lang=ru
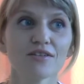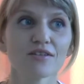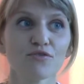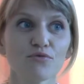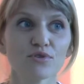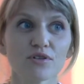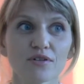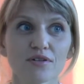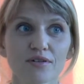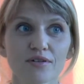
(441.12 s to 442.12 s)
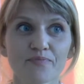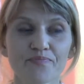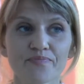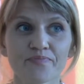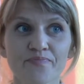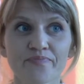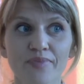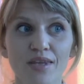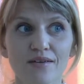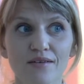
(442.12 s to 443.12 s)
Так вот, э,
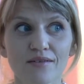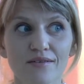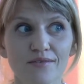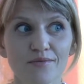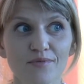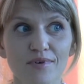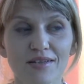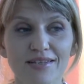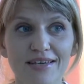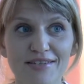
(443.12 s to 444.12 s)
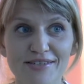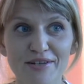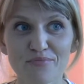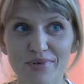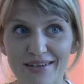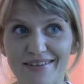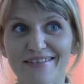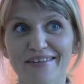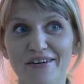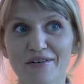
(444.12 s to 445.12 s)
э, если
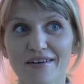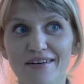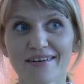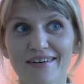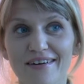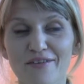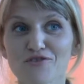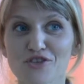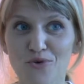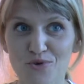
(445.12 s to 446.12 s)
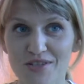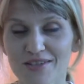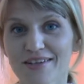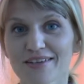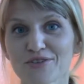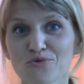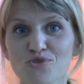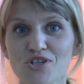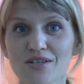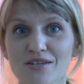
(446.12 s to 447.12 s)
бы взрослые
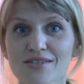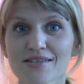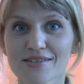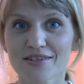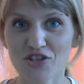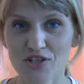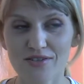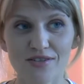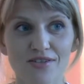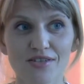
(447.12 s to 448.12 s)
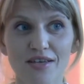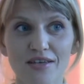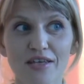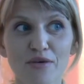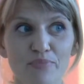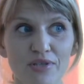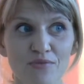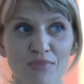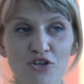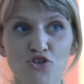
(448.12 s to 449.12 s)
научились слышать детей и
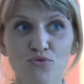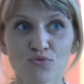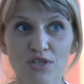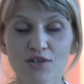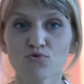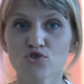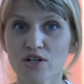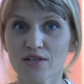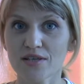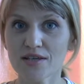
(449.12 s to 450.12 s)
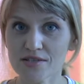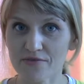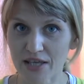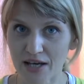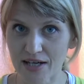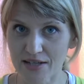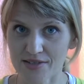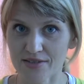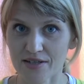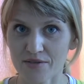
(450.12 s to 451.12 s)
понимать, что у них уже есть своя
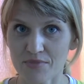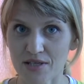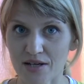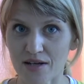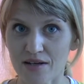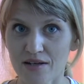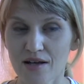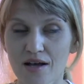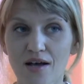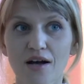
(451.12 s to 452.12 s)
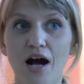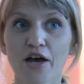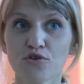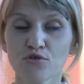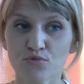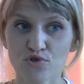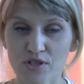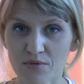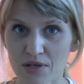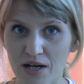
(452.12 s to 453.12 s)
картинка мира – а ее
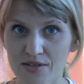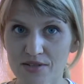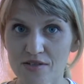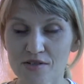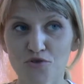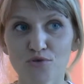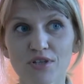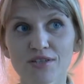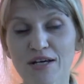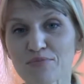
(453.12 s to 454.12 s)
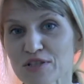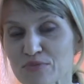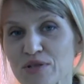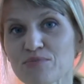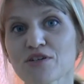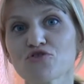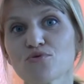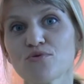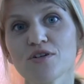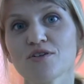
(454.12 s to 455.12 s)
можно обогатить, то тогда бы, например, в
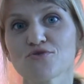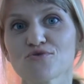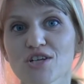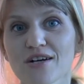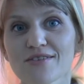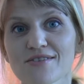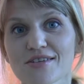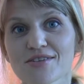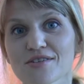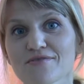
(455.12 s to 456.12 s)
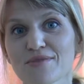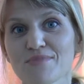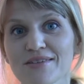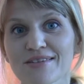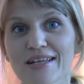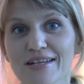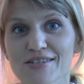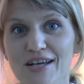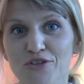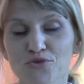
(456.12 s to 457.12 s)
школе изучалась и современная
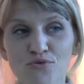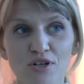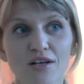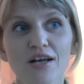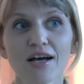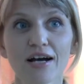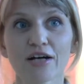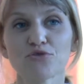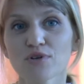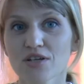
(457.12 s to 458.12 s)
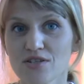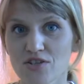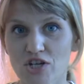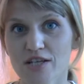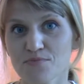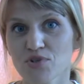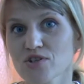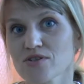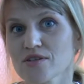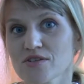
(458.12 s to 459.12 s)
литература, которая сейчас
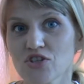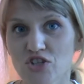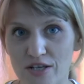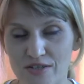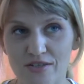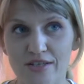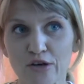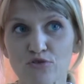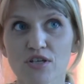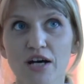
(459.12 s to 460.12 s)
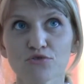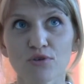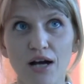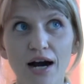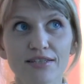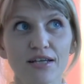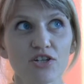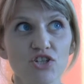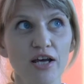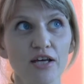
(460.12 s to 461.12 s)
пишется, сейчас создается, которая
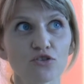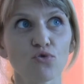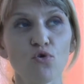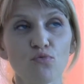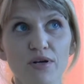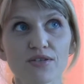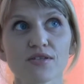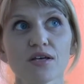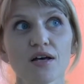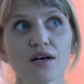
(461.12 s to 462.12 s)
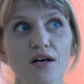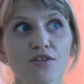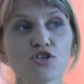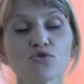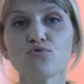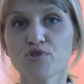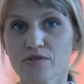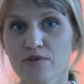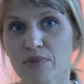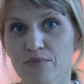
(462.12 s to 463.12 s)
отражает образ
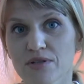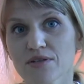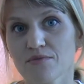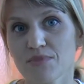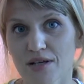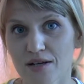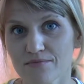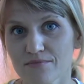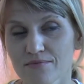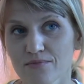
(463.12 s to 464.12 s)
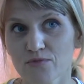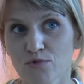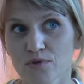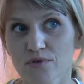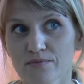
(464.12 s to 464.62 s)
текущего момента мира. Вот.